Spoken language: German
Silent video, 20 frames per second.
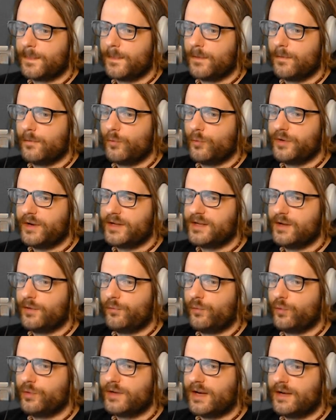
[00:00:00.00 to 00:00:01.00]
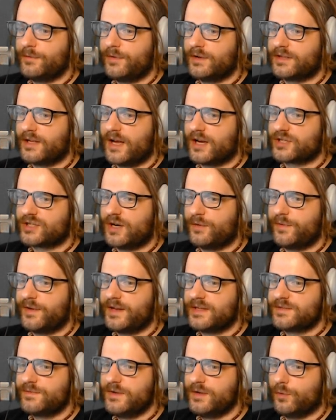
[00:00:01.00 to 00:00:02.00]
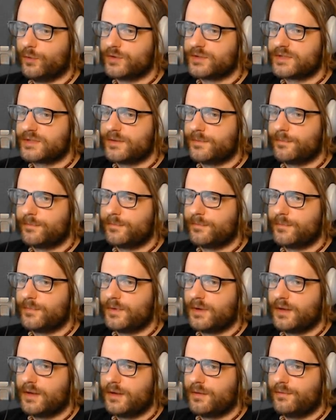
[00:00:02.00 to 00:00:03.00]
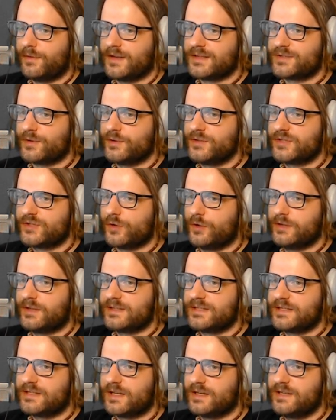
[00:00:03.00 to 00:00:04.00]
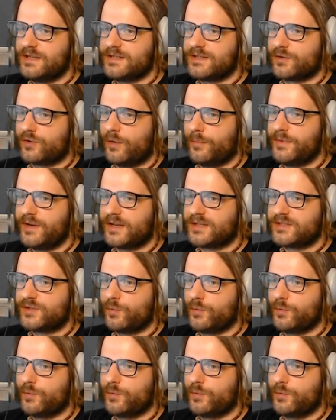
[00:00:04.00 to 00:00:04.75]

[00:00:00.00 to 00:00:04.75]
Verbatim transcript: oder hier wohnt einfach der Erschaffer des Virus. Wer sonst sollte sich denn diese Kombination